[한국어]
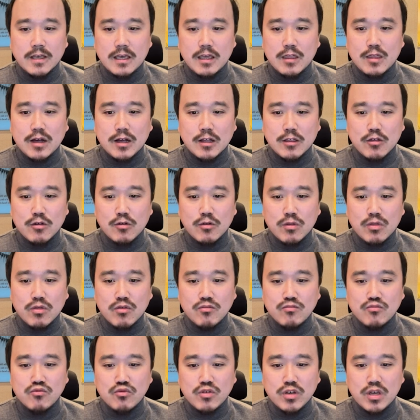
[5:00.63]
기상청
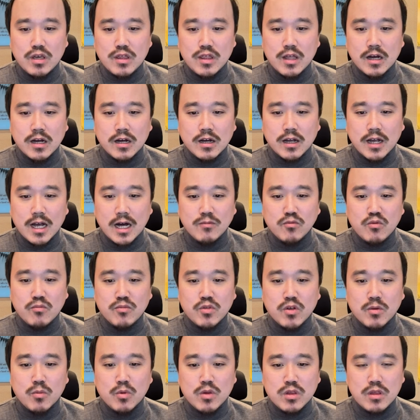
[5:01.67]
수문기상
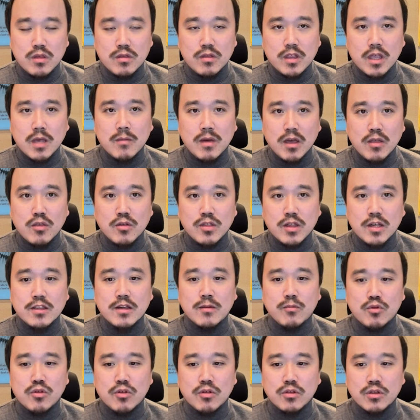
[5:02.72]
가뭄정보 시스템에서
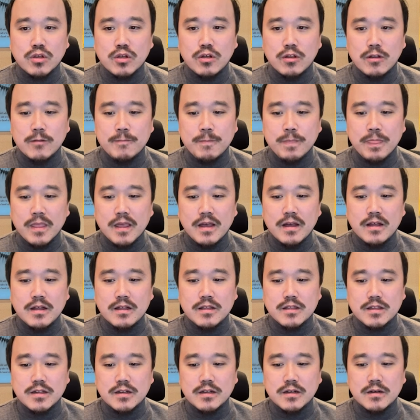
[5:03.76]
찾아보셨던
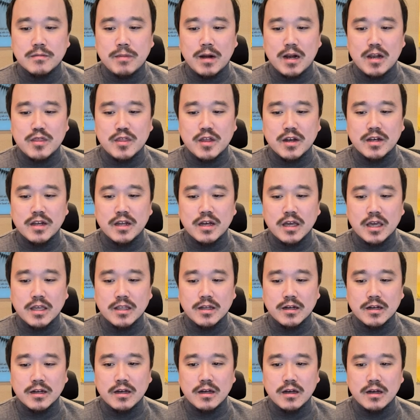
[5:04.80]

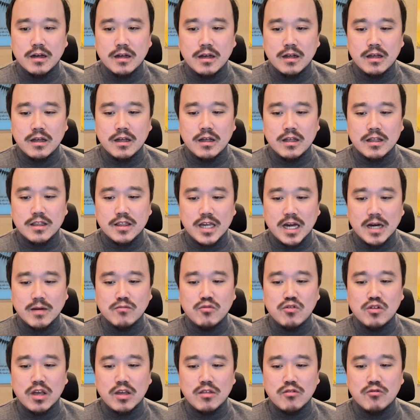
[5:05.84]
증발산량에다가
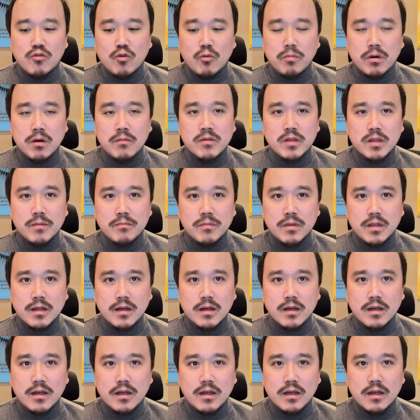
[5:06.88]
작물 개수를 곱하면
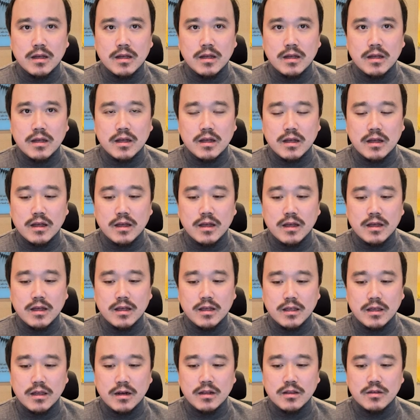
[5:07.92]
됩니다. 예,
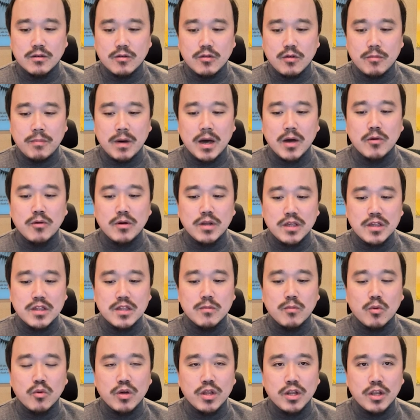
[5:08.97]
예를 들어서 팔월
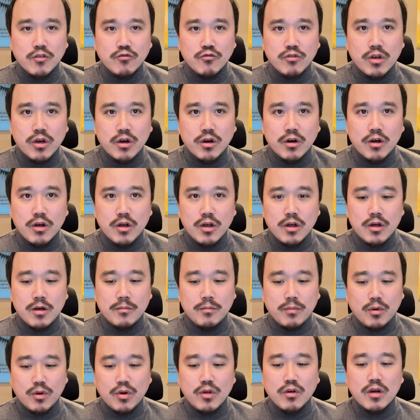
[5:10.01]
이십오일이고요.
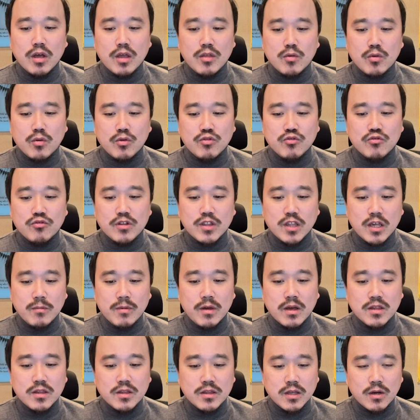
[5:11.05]
보령에서 고추를
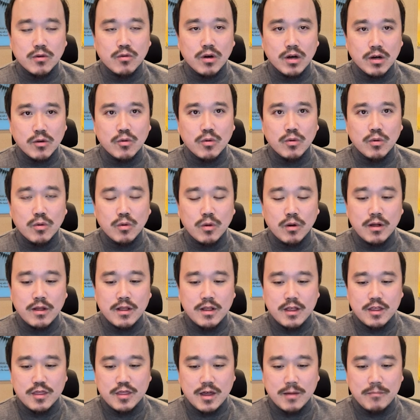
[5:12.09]
재배하신다고 하고
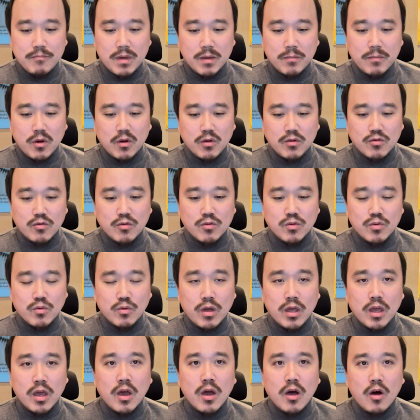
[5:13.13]
삼백 평
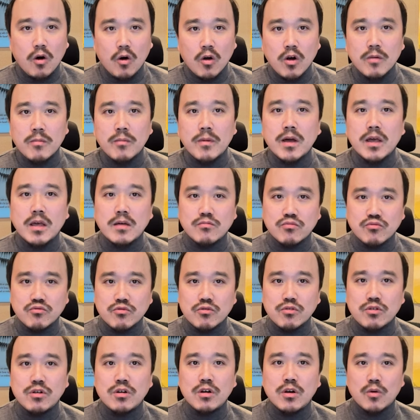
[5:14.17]
정도의 얼마의
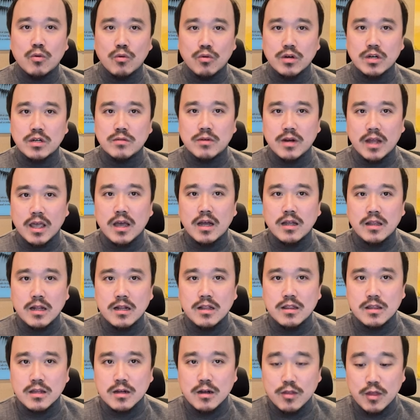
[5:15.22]
물을 공급을 해야
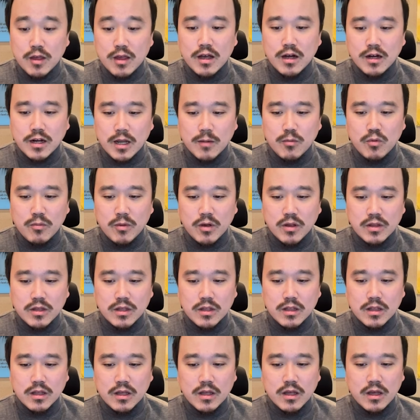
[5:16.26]
될지를 생각을
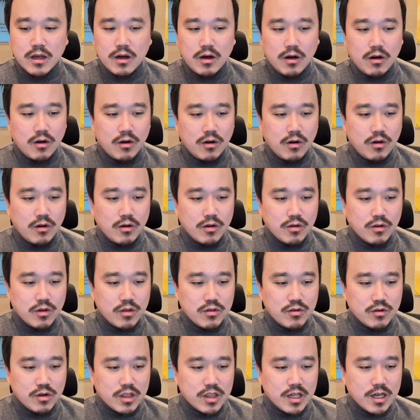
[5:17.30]
해보면은 어,
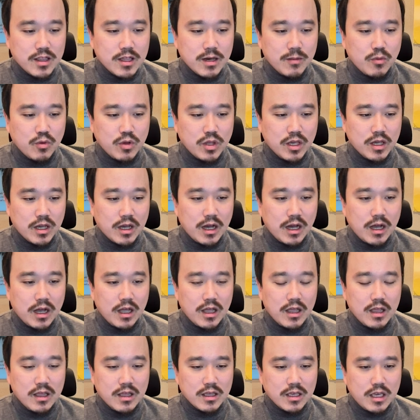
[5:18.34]
여기서 이렇게 찾아보니까
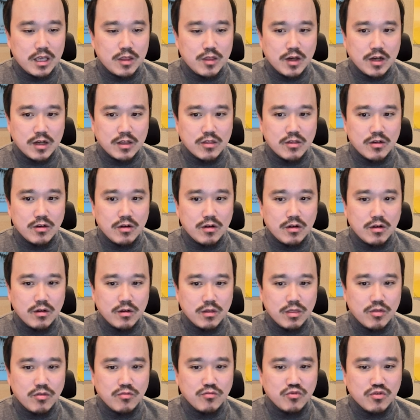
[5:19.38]

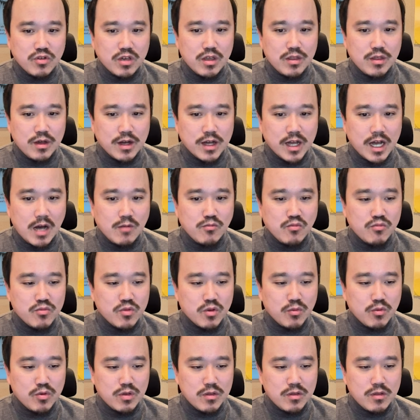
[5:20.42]
기상청 수문기상
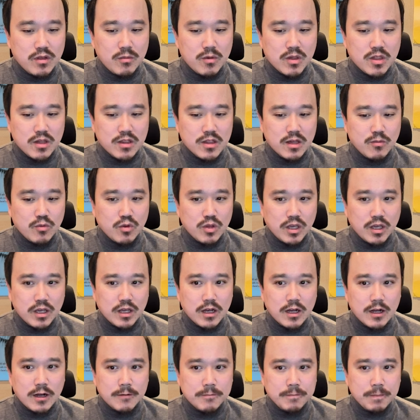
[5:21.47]
가뭄정보 시스템에
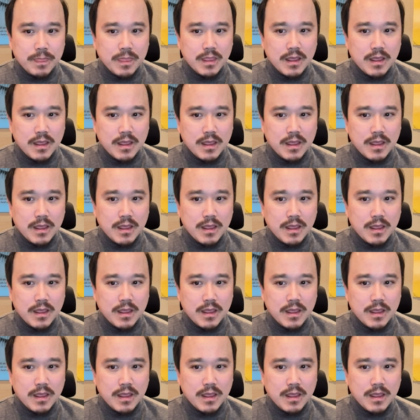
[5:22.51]
찾아보니까